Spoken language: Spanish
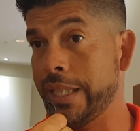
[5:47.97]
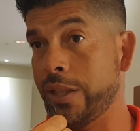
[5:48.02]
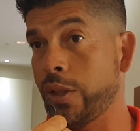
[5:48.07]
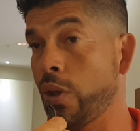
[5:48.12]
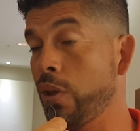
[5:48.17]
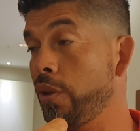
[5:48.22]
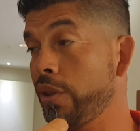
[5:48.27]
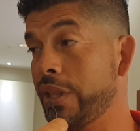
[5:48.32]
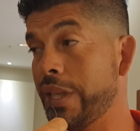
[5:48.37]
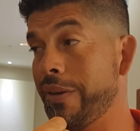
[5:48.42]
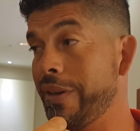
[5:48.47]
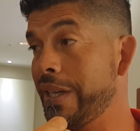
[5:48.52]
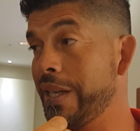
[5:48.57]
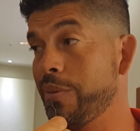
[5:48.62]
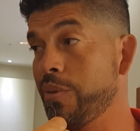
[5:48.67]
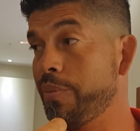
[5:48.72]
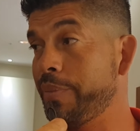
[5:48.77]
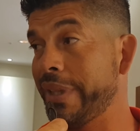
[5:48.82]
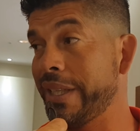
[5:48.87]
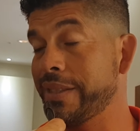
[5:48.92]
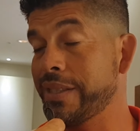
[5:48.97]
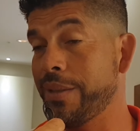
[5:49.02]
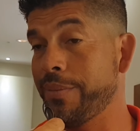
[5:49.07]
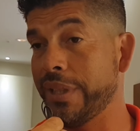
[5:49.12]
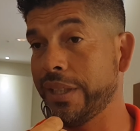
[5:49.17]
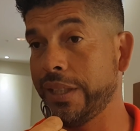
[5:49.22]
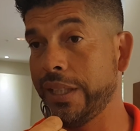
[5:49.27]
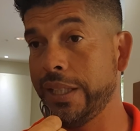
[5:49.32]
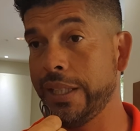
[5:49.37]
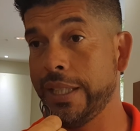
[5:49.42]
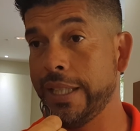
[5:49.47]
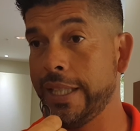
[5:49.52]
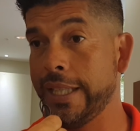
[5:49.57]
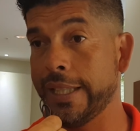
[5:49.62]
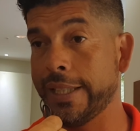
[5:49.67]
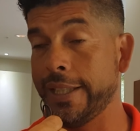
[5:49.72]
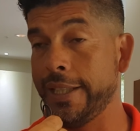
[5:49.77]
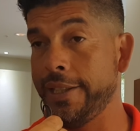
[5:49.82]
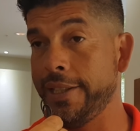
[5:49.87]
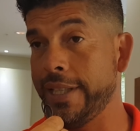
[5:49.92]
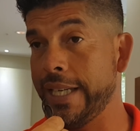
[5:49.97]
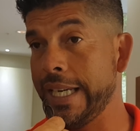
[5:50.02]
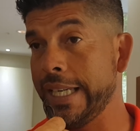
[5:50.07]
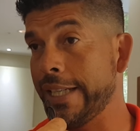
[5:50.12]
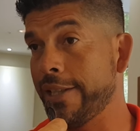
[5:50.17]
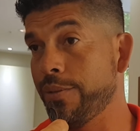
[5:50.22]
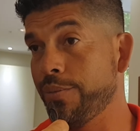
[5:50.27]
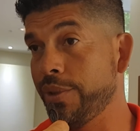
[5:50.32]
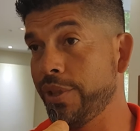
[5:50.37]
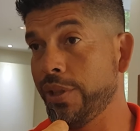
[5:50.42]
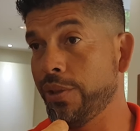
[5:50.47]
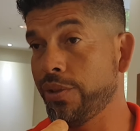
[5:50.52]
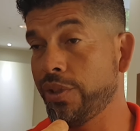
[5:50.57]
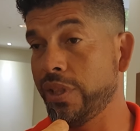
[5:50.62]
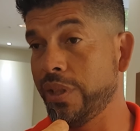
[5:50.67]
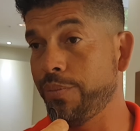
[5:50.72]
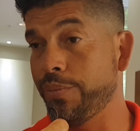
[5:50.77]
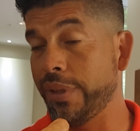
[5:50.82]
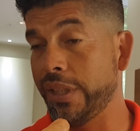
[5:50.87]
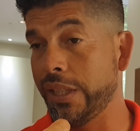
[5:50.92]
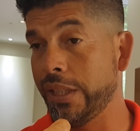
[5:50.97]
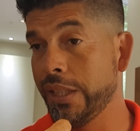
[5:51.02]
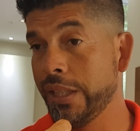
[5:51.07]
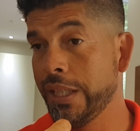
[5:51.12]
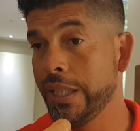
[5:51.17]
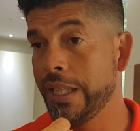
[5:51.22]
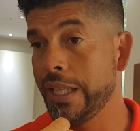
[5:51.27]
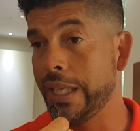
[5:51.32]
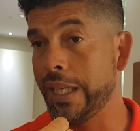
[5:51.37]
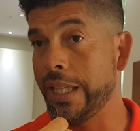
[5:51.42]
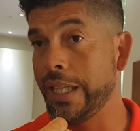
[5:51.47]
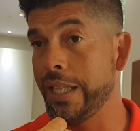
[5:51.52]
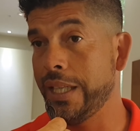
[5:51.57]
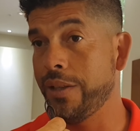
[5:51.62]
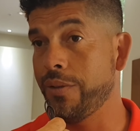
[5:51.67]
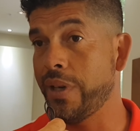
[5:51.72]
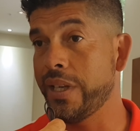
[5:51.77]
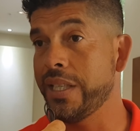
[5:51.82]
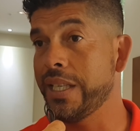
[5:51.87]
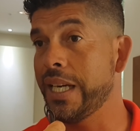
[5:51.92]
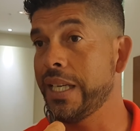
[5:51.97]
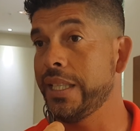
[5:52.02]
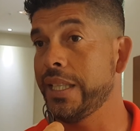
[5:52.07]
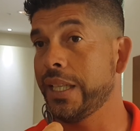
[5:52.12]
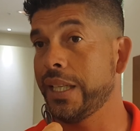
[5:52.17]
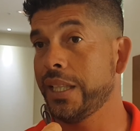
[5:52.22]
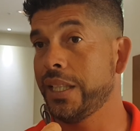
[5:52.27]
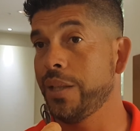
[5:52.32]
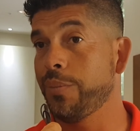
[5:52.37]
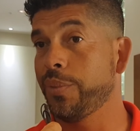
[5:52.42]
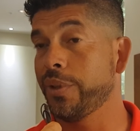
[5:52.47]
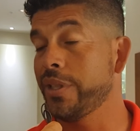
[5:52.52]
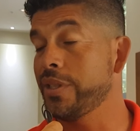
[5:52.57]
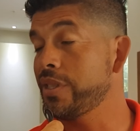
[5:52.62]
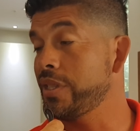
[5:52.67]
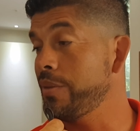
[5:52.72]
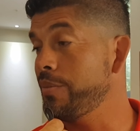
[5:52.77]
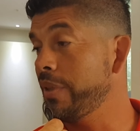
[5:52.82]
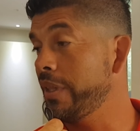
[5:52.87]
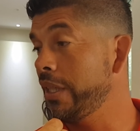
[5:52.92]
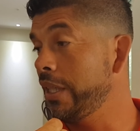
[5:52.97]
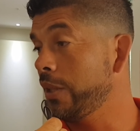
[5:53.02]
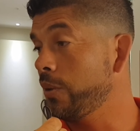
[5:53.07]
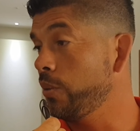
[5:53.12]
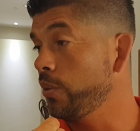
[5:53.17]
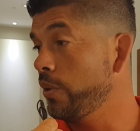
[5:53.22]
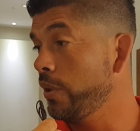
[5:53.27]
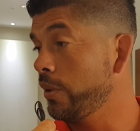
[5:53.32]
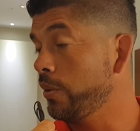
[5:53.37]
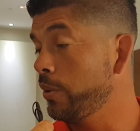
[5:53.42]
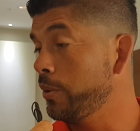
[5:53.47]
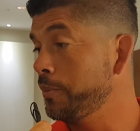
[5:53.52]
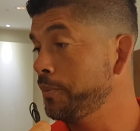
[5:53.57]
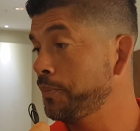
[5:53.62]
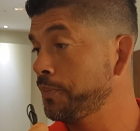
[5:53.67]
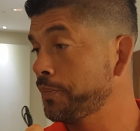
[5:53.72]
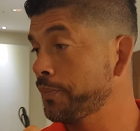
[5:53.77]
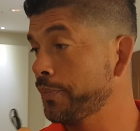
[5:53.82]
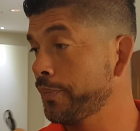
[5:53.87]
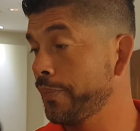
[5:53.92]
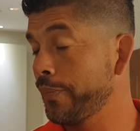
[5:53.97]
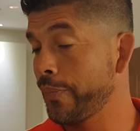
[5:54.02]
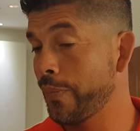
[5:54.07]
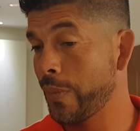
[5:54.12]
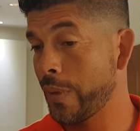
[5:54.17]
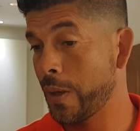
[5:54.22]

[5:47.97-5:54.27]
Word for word: todos trabajamos para San Martín y en la realidad, y como digo siempre, eh, no hay nadie que esté por encima del escudo del club. Bueno,